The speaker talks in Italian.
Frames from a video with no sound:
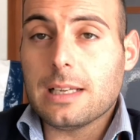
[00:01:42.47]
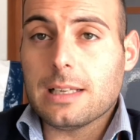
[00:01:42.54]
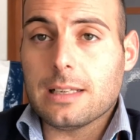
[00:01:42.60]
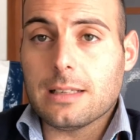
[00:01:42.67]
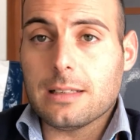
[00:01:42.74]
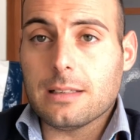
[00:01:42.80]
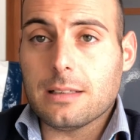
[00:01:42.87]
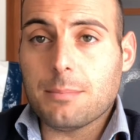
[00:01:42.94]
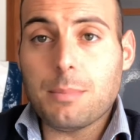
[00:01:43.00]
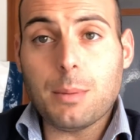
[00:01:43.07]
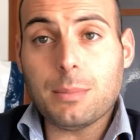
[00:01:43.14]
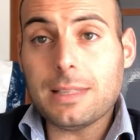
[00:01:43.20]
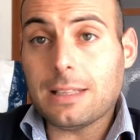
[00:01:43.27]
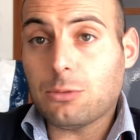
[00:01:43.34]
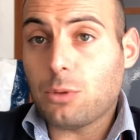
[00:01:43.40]
Eh,
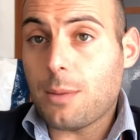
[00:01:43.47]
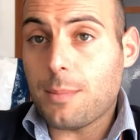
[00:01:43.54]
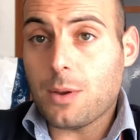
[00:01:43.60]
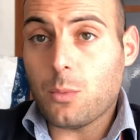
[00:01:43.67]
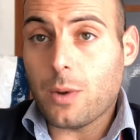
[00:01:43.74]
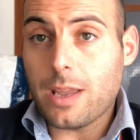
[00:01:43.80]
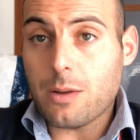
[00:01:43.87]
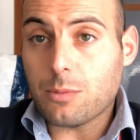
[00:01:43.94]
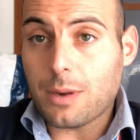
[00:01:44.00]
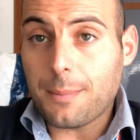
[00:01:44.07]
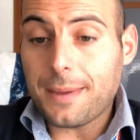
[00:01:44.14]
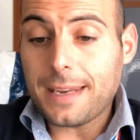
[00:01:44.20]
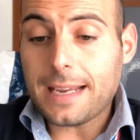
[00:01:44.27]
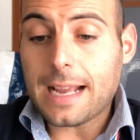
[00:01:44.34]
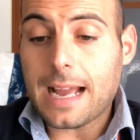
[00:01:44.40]
abbiamo detto Hemingway è un
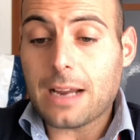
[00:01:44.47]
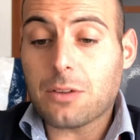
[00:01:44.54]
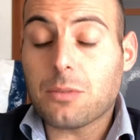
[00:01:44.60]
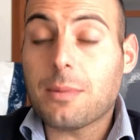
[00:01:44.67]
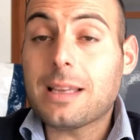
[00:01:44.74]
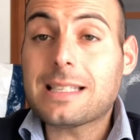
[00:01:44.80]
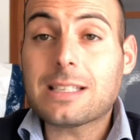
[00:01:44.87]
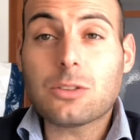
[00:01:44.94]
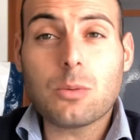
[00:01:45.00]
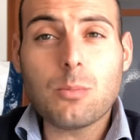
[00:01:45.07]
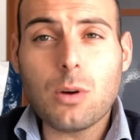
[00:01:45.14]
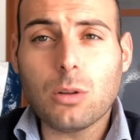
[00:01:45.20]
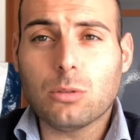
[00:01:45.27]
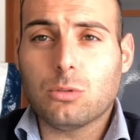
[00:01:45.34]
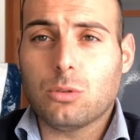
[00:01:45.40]
americano, ma è stato
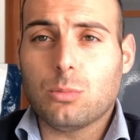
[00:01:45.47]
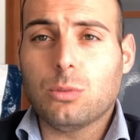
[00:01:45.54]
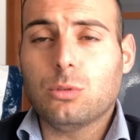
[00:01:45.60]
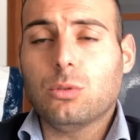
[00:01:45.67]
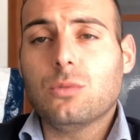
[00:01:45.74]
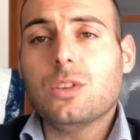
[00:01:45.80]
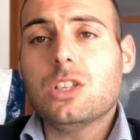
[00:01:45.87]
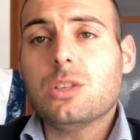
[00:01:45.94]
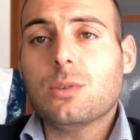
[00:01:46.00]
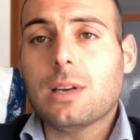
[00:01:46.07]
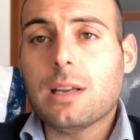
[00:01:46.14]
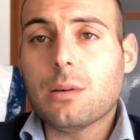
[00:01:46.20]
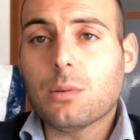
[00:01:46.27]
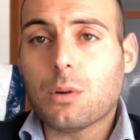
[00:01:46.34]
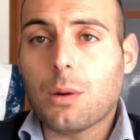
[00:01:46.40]
molto molto vicino
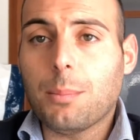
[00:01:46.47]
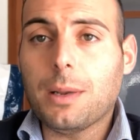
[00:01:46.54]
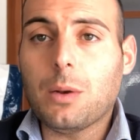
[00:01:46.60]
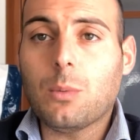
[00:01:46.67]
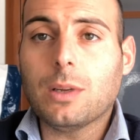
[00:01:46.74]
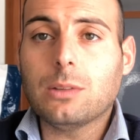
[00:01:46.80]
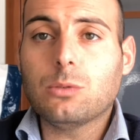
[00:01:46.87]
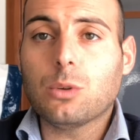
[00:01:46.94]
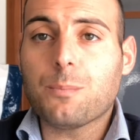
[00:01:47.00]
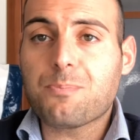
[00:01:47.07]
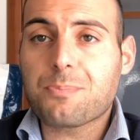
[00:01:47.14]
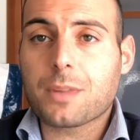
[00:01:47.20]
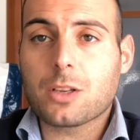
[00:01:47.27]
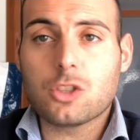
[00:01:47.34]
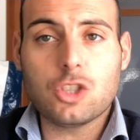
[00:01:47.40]
all'Europa, in quanto
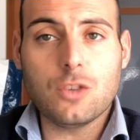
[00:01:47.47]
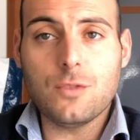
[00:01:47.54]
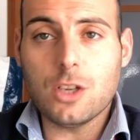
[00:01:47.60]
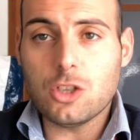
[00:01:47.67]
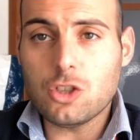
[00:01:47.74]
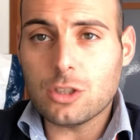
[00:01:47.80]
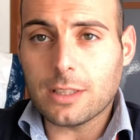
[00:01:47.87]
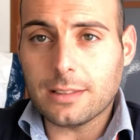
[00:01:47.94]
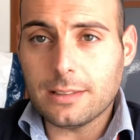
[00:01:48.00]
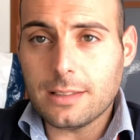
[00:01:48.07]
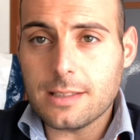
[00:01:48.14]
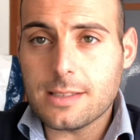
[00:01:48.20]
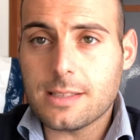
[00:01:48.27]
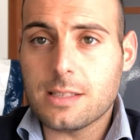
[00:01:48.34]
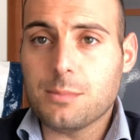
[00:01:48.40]
ci viaggiò
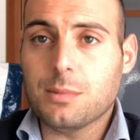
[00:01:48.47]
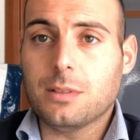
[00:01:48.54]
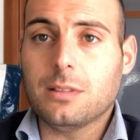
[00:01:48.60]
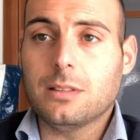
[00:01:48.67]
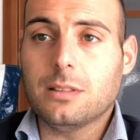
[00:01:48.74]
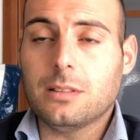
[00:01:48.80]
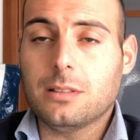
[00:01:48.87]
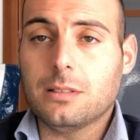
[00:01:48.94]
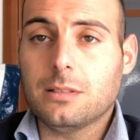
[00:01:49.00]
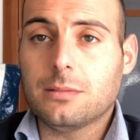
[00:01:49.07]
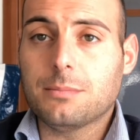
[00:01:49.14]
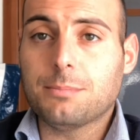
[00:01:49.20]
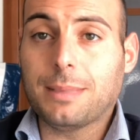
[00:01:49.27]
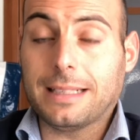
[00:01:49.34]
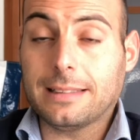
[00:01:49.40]
tantissimo, eh,
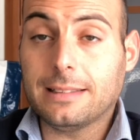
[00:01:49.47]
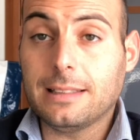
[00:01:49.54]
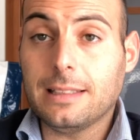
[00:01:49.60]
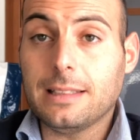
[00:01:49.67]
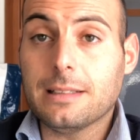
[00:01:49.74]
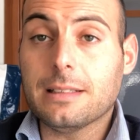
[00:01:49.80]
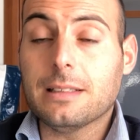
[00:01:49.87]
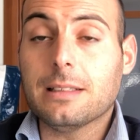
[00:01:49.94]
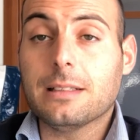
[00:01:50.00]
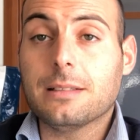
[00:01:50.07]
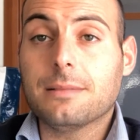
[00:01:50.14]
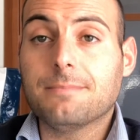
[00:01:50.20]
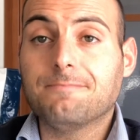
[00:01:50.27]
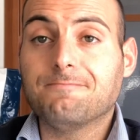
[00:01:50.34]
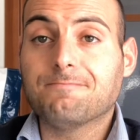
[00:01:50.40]
partì eh,
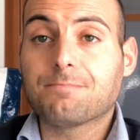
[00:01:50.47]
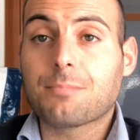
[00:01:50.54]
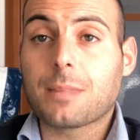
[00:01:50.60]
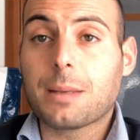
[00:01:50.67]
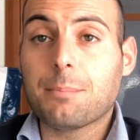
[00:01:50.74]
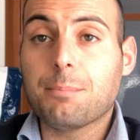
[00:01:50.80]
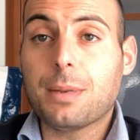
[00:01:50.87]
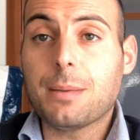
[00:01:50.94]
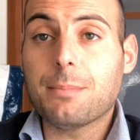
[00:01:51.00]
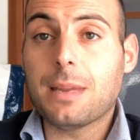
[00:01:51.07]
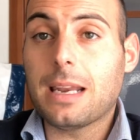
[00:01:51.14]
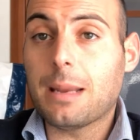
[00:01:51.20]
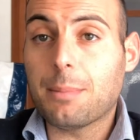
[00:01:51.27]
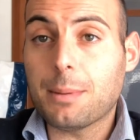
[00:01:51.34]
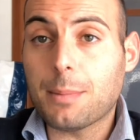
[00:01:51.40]
prim
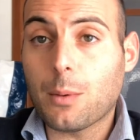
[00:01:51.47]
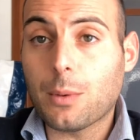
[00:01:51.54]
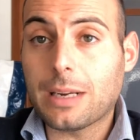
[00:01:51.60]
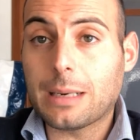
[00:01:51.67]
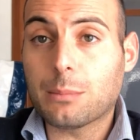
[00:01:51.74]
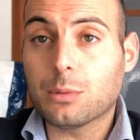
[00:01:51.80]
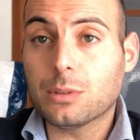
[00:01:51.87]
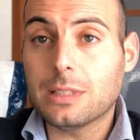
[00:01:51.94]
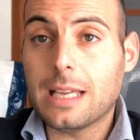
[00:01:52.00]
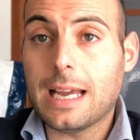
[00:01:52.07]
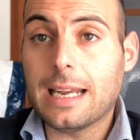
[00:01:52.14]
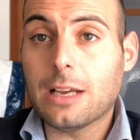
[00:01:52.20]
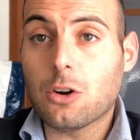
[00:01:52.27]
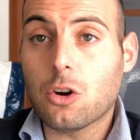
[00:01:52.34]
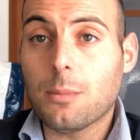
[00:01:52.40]
nella Prima Guerra
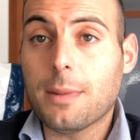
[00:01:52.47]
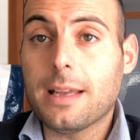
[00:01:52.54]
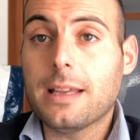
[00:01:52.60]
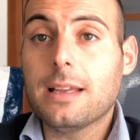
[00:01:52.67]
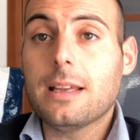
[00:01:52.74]
Mondiale come